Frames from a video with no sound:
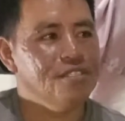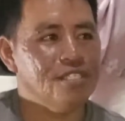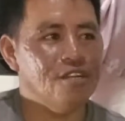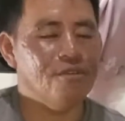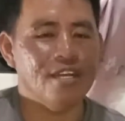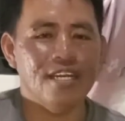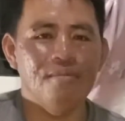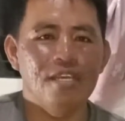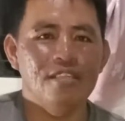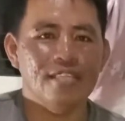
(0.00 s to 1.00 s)
sa lugar
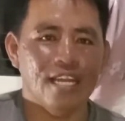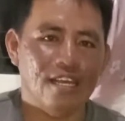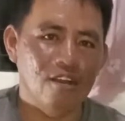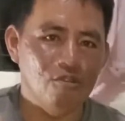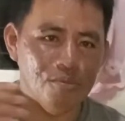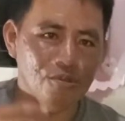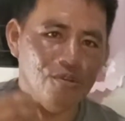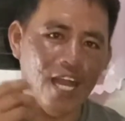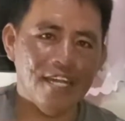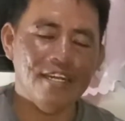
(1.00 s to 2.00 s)
namin, talaga
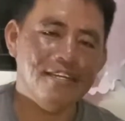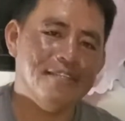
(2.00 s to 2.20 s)
umuulan